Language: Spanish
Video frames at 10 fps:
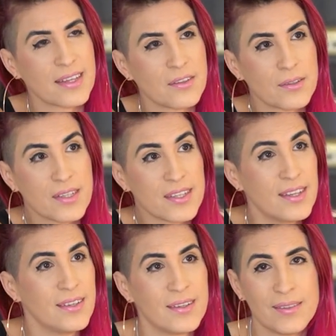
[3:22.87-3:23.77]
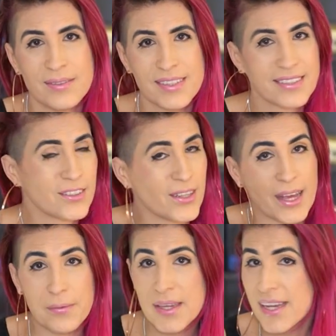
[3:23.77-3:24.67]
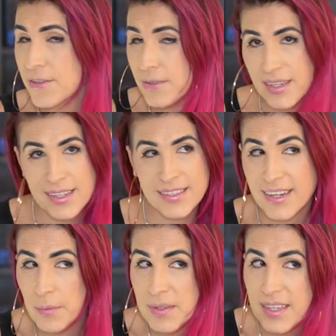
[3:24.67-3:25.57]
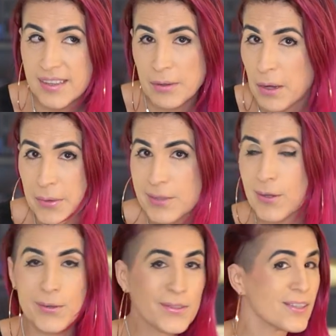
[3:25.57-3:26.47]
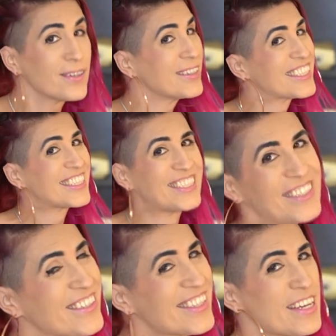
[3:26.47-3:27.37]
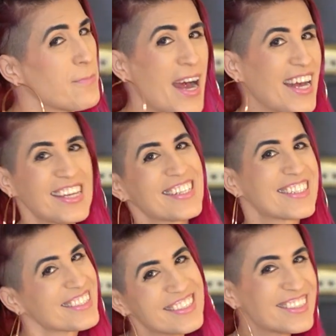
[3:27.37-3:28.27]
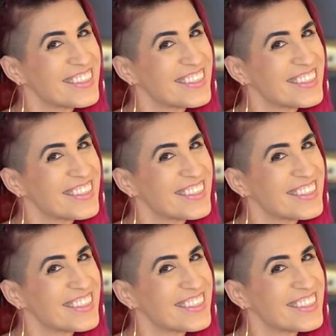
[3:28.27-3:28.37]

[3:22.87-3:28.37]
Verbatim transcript: Entonces eh, todavía eso quiere decir que más gente va a ver tu anuncio. 11 más.